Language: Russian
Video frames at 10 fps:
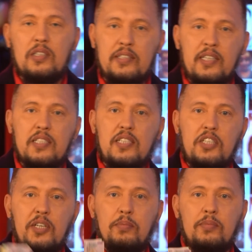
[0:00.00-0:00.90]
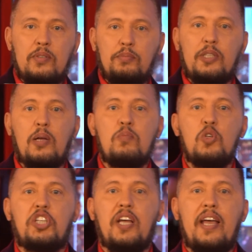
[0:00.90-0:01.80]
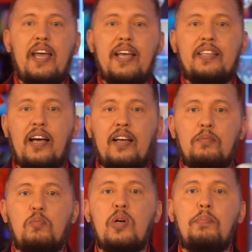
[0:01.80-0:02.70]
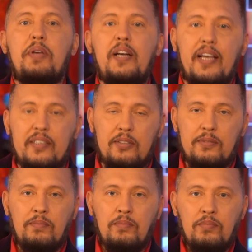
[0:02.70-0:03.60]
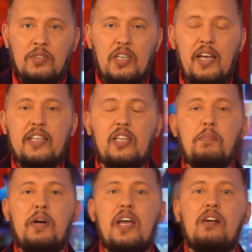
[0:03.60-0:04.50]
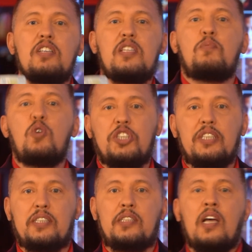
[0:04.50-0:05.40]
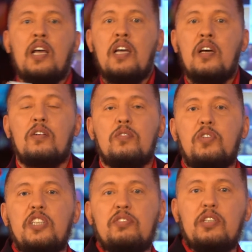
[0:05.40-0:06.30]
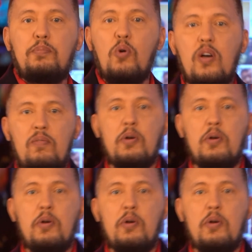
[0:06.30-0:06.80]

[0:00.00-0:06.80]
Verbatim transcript: Знаете зачем? Потому что это мой билет. Это моя возможность вызвать Бога в